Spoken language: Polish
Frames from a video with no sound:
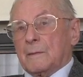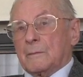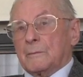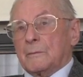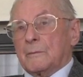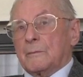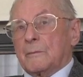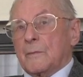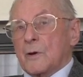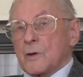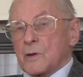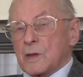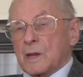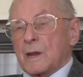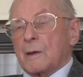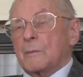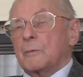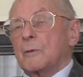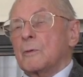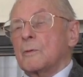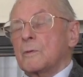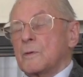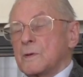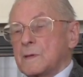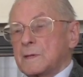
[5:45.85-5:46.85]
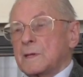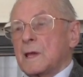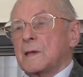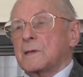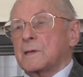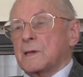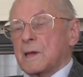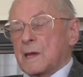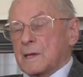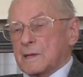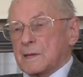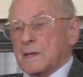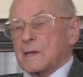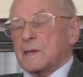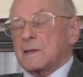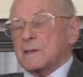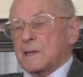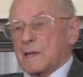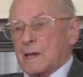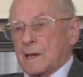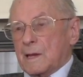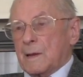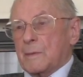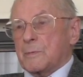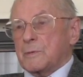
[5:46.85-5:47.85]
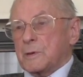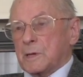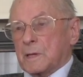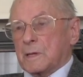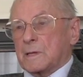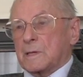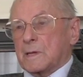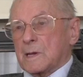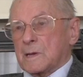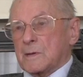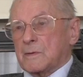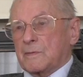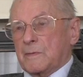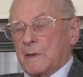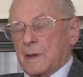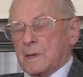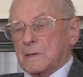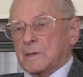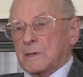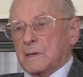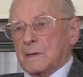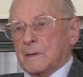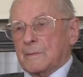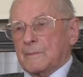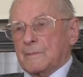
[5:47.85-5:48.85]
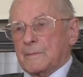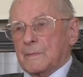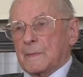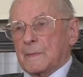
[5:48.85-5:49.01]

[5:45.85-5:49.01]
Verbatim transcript: można było uznać za jedne z najlepszych na świecie,